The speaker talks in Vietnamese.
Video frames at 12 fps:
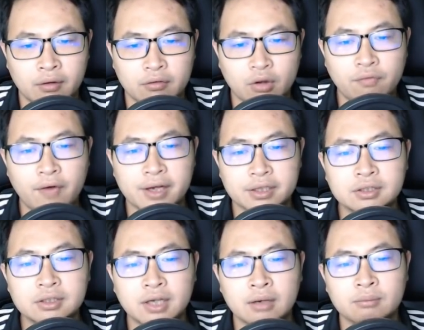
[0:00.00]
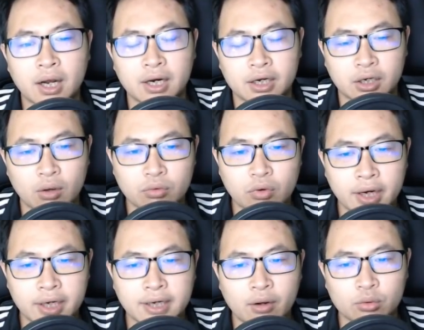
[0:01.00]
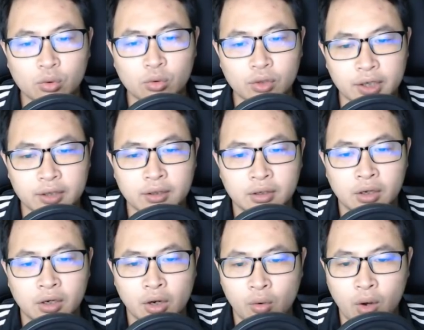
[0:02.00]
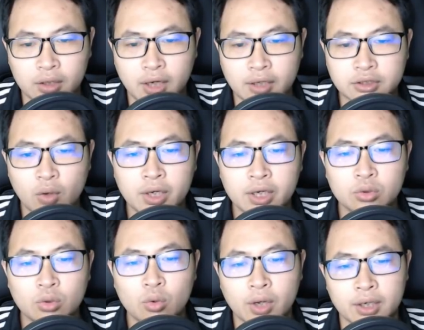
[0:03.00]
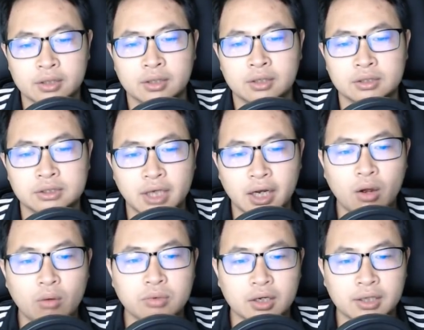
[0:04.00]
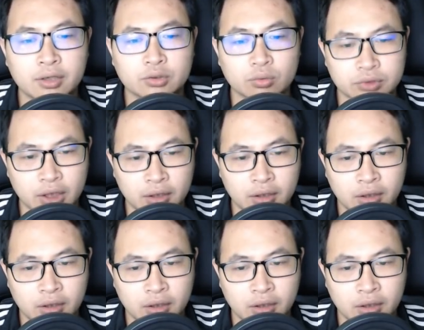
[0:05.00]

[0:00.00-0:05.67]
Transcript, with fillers: Có vài thứ căn bản là không có cách nào tu luyện, hoặc là sau khi tu luyện sẽ không được tác dụng gì.